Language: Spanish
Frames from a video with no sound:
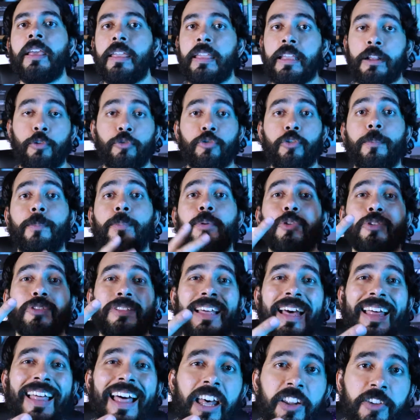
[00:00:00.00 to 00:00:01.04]
incluso
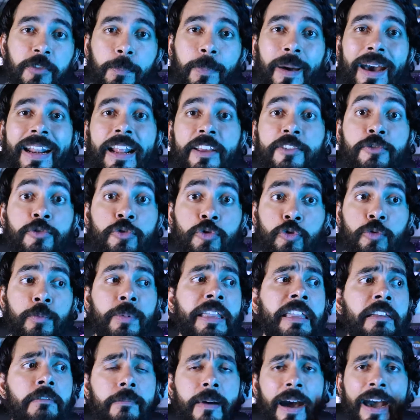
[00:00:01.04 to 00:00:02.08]
portadas para YouTube
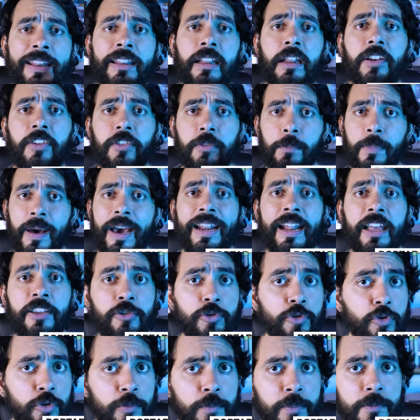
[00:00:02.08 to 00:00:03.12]
y banners para
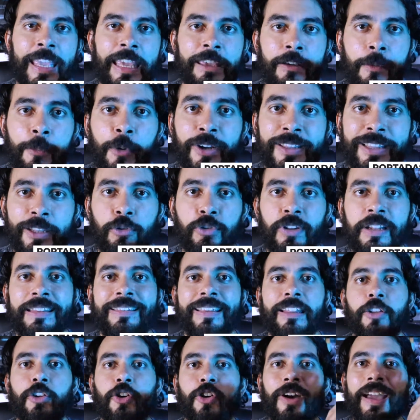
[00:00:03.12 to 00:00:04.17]
YouTube. Y vamos a estar
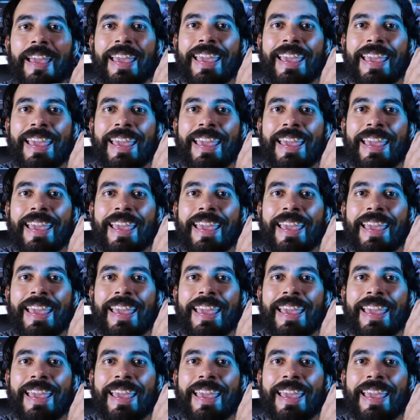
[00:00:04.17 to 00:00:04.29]
utilizando